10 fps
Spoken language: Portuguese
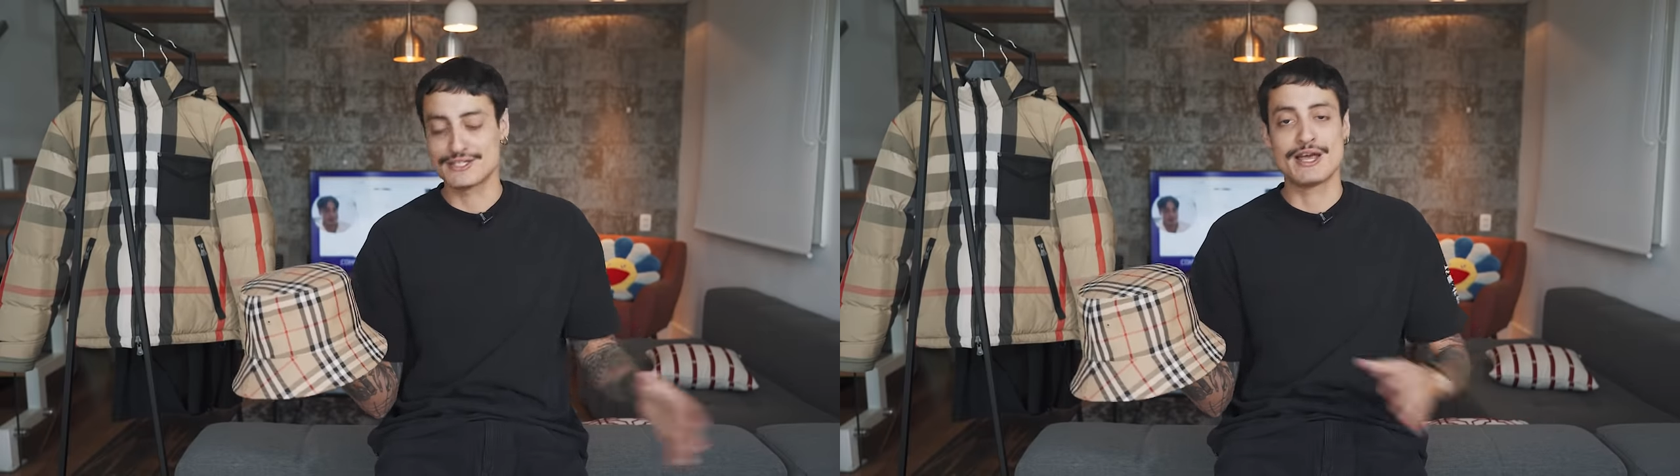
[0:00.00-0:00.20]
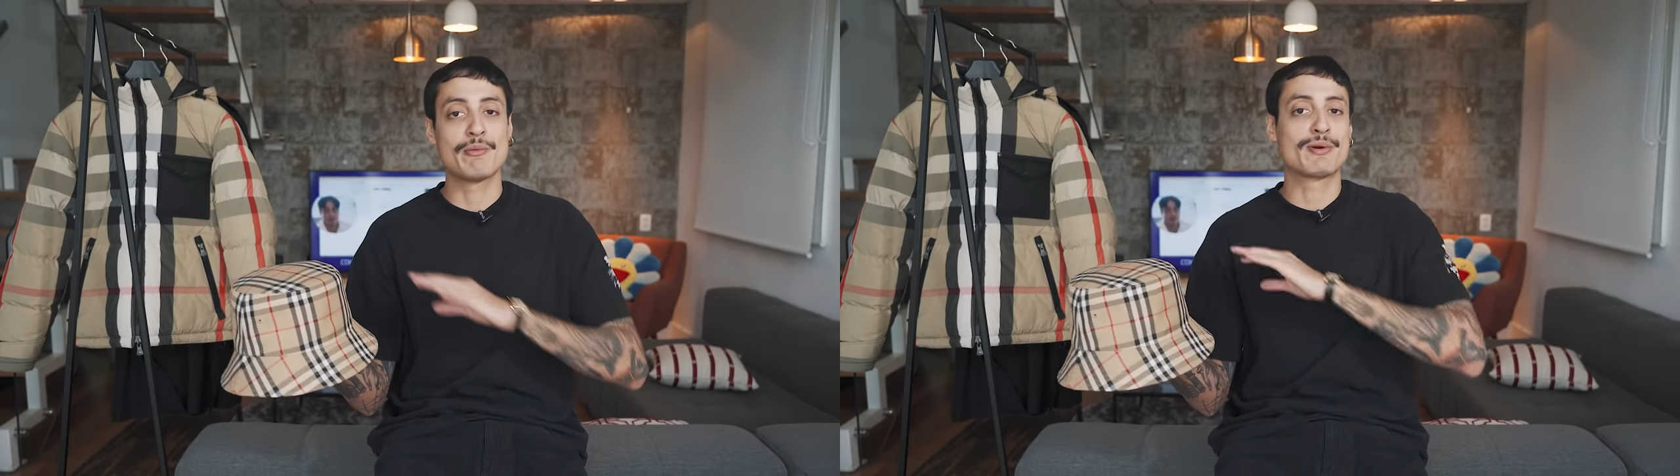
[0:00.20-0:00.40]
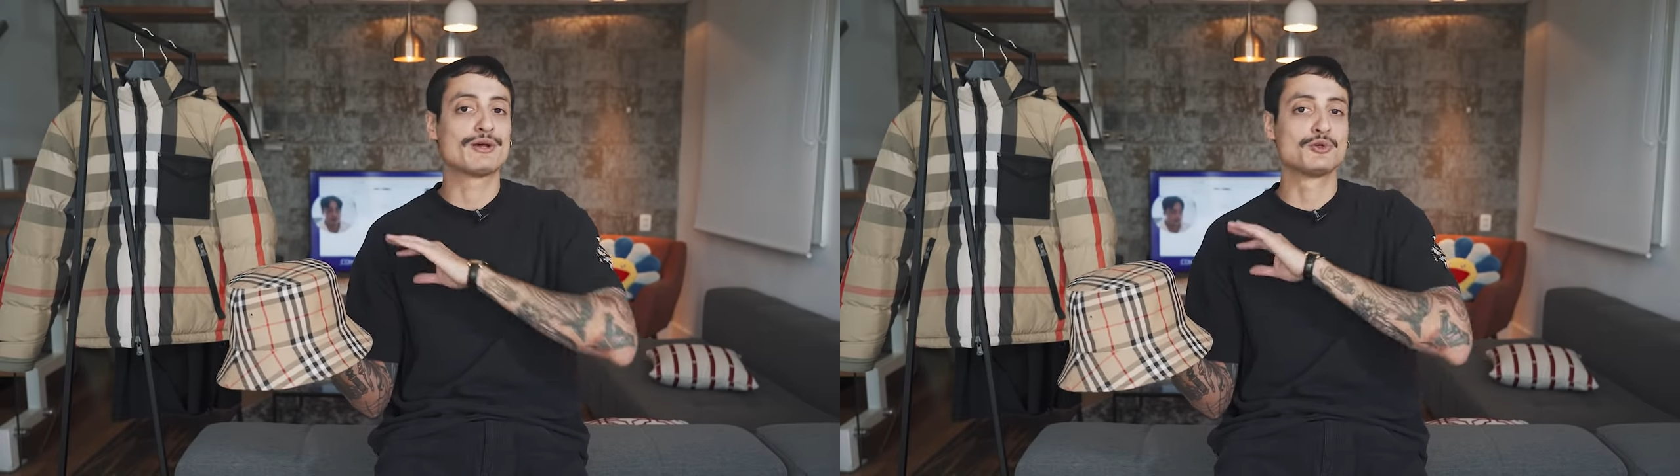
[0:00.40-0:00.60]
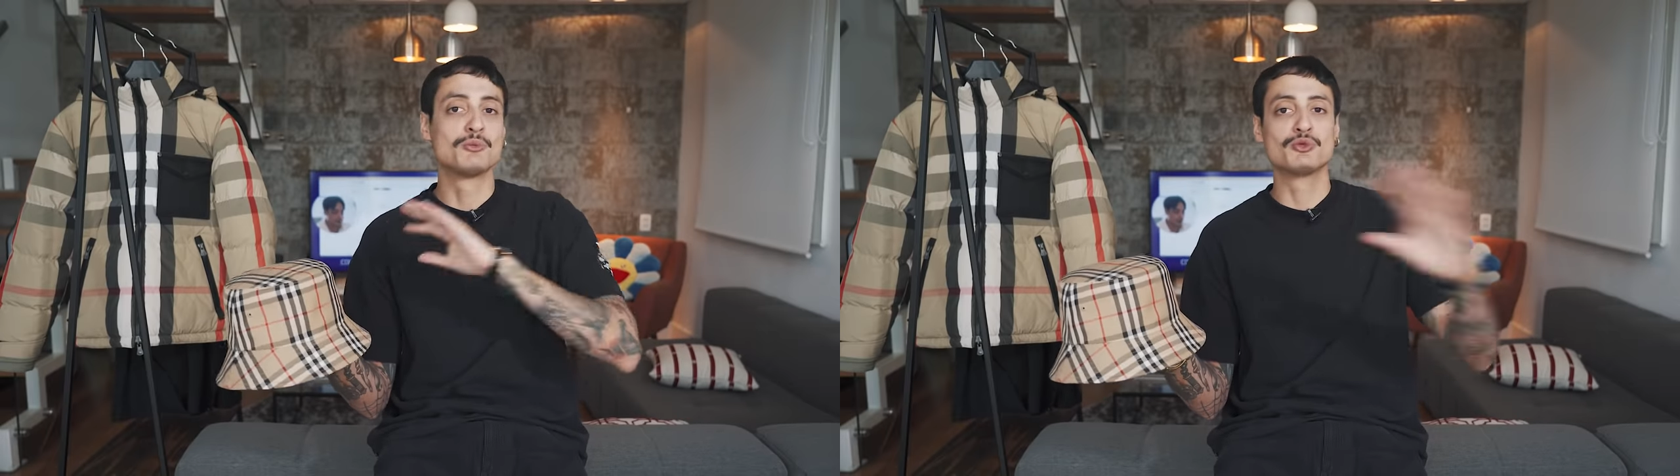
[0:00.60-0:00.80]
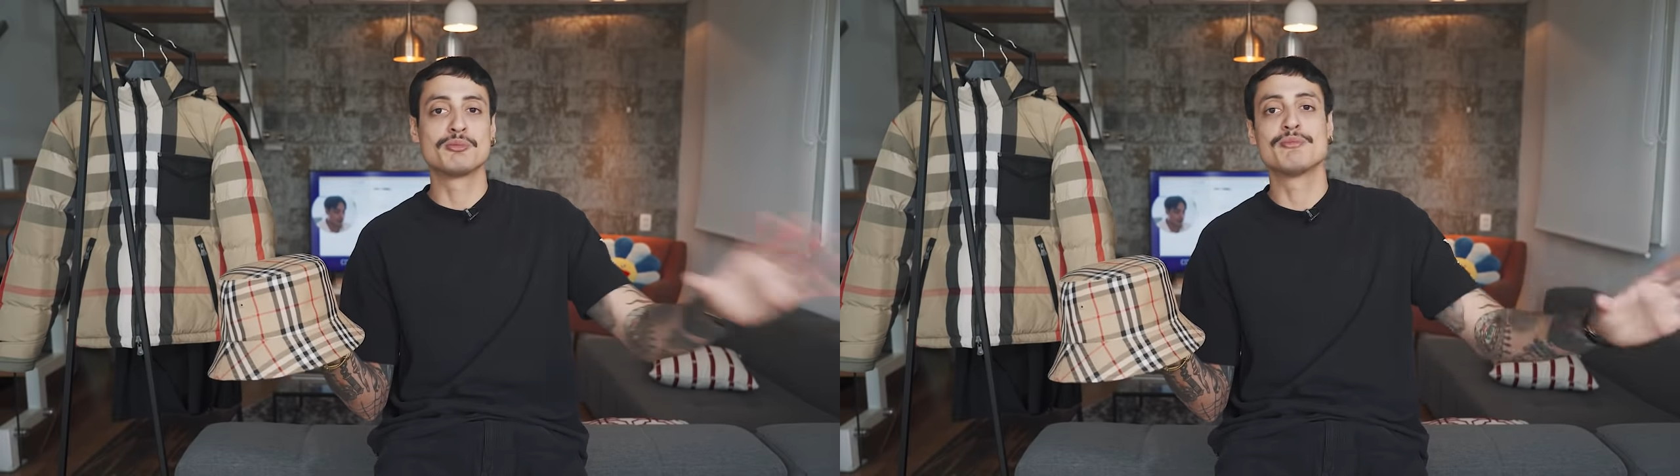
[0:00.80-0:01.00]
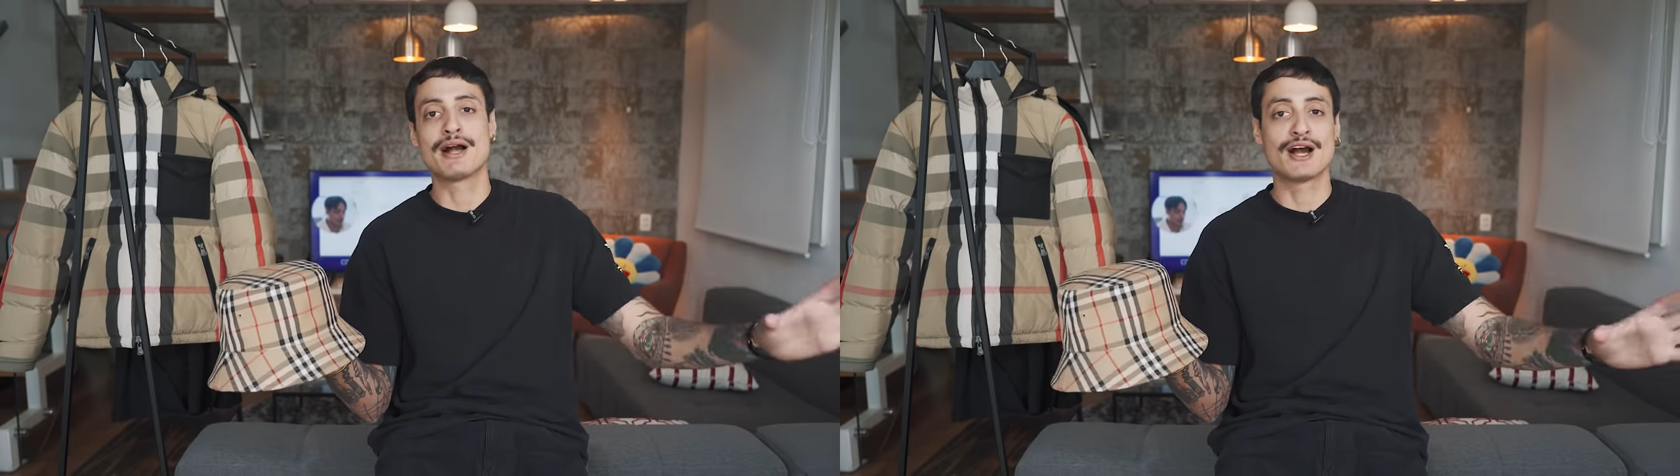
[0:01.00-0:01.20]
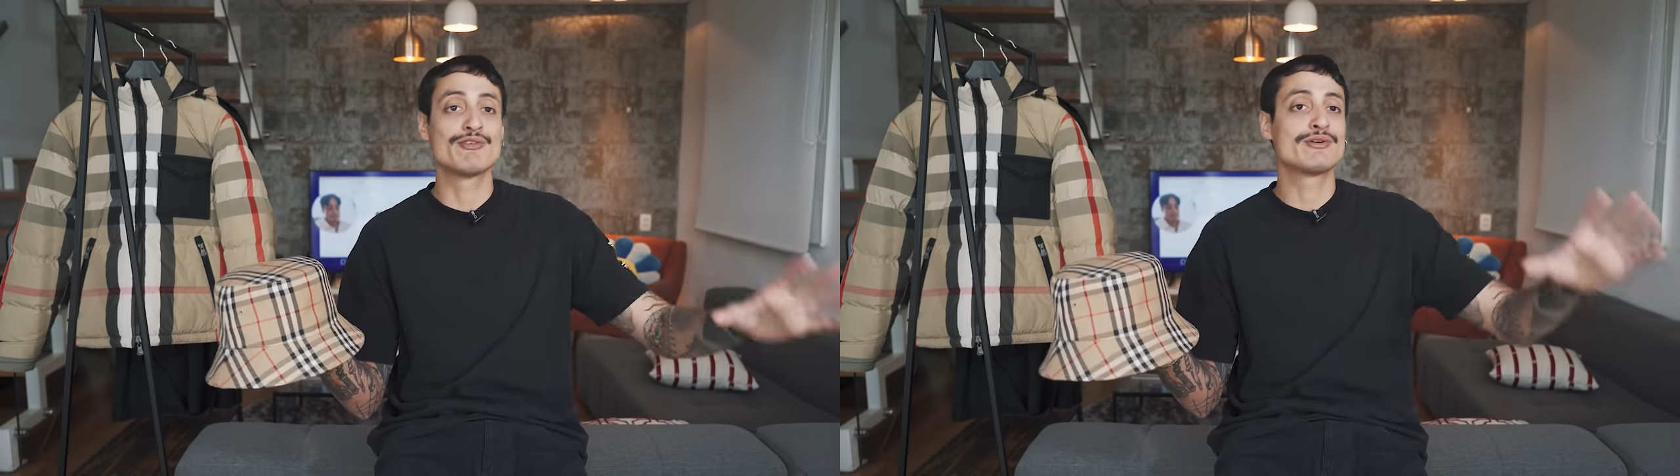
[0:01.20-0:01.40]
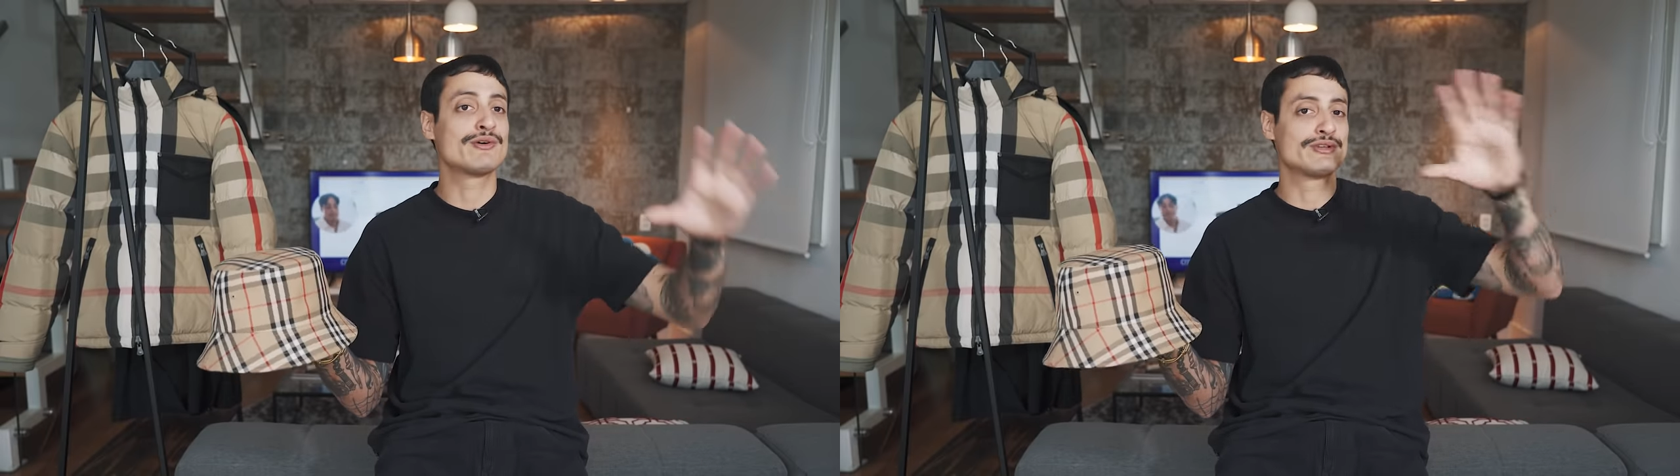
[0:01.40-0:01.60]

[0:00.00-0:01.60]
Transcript: Na época, todo mundo me marcava